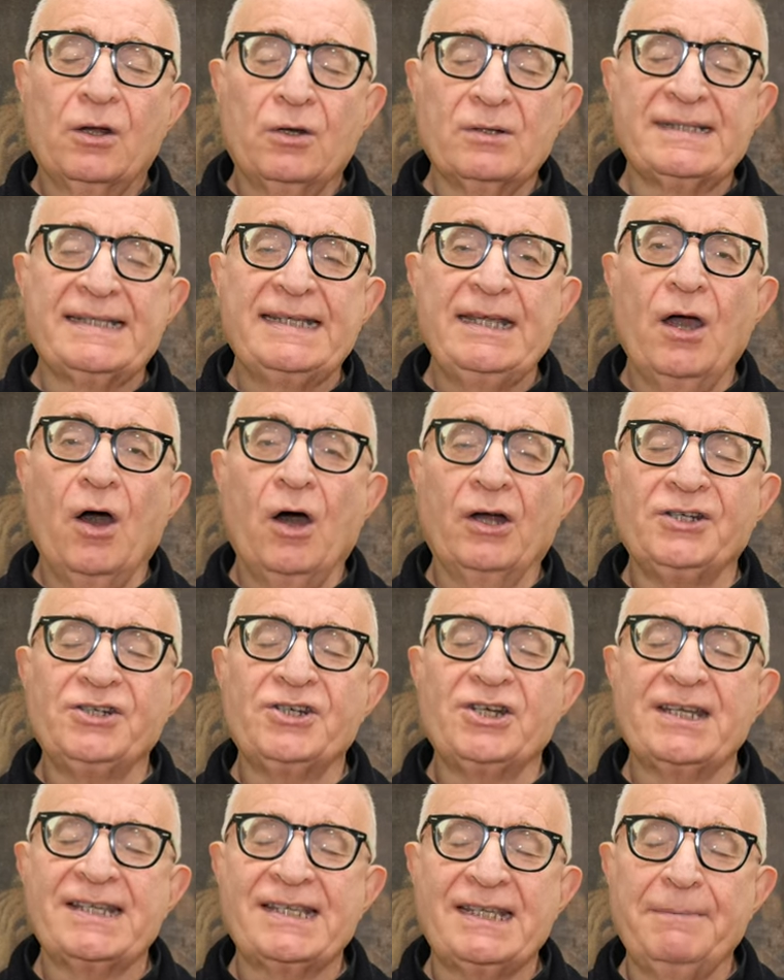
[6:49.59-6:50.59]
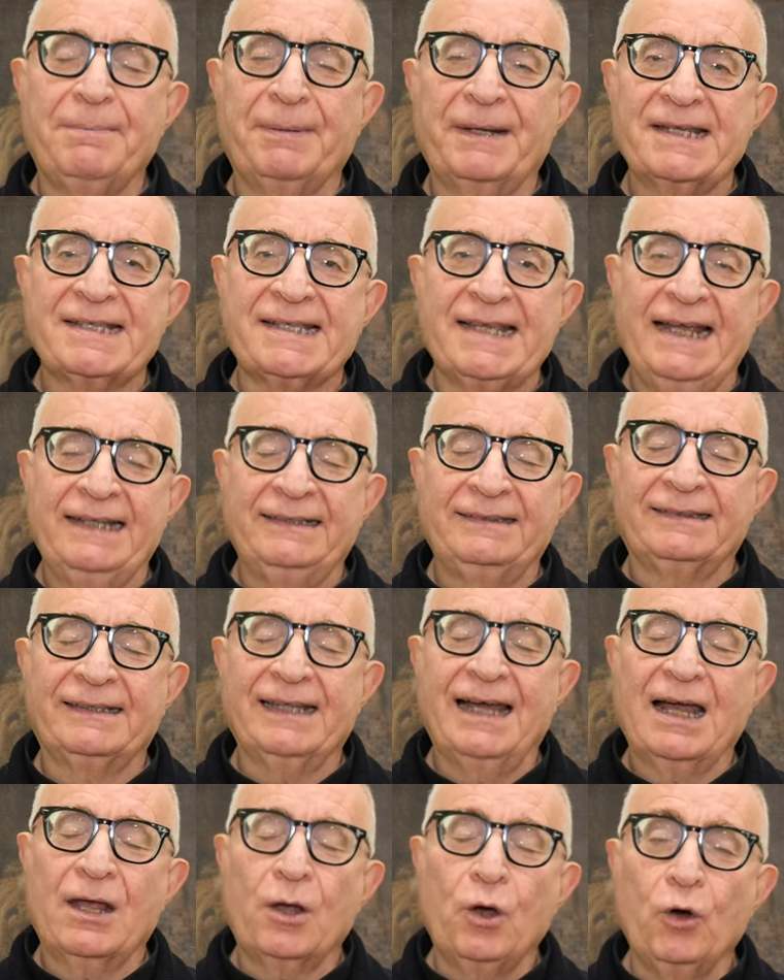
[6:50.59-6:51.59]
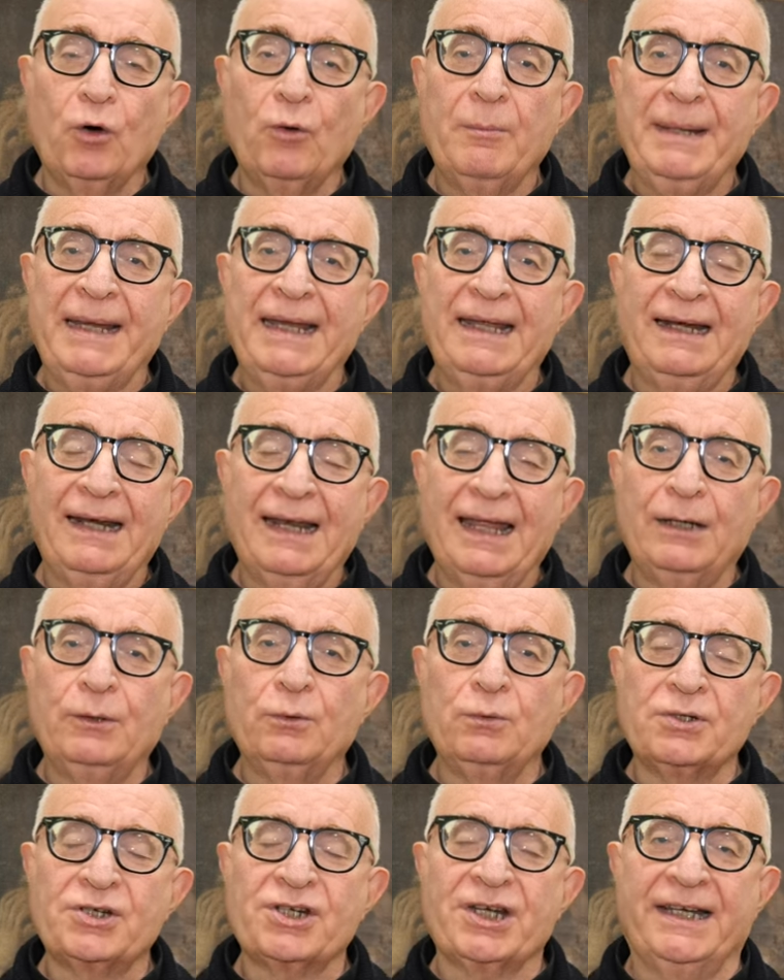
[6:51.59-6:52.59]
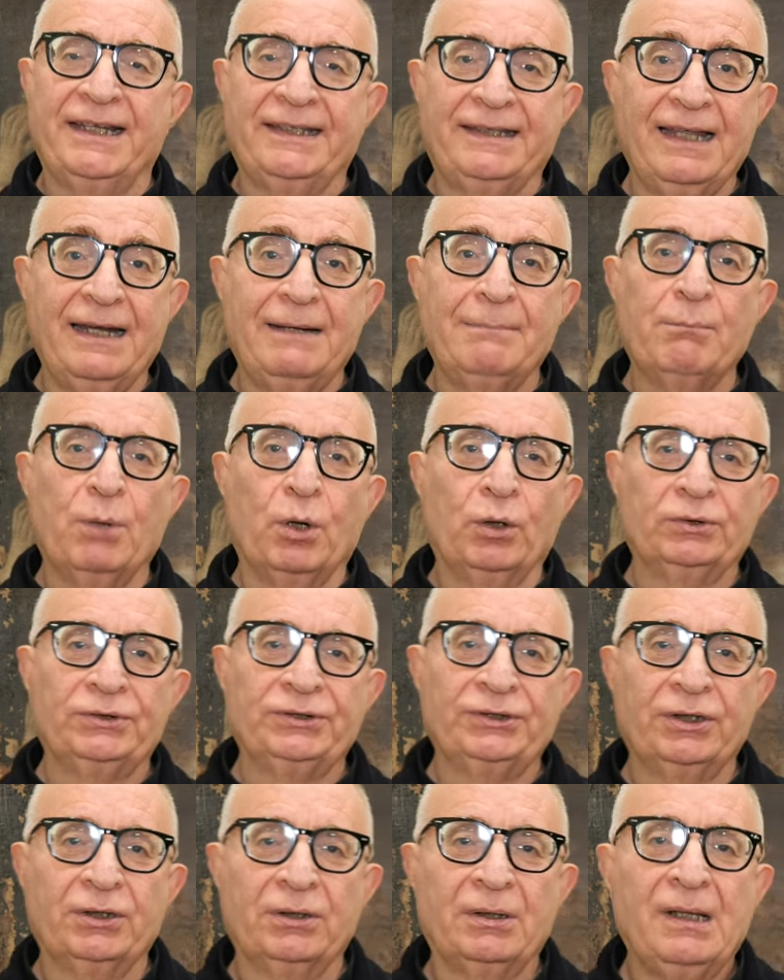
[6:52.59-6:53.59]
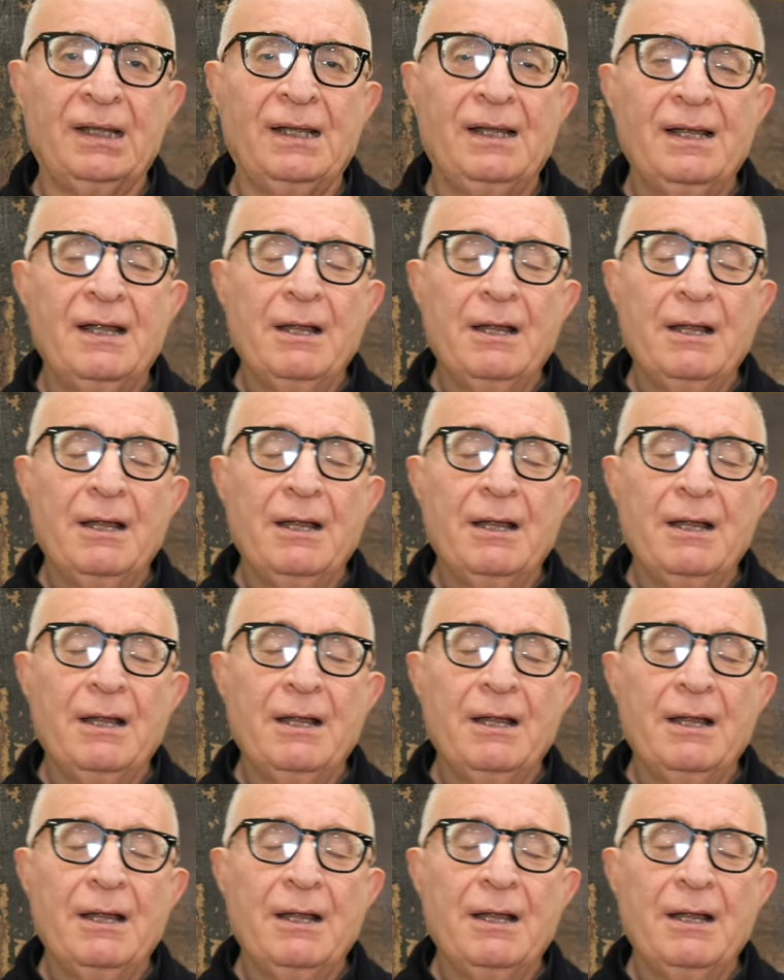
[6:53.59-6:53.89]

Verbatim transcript: così oggi si presenta come la luce del mondo.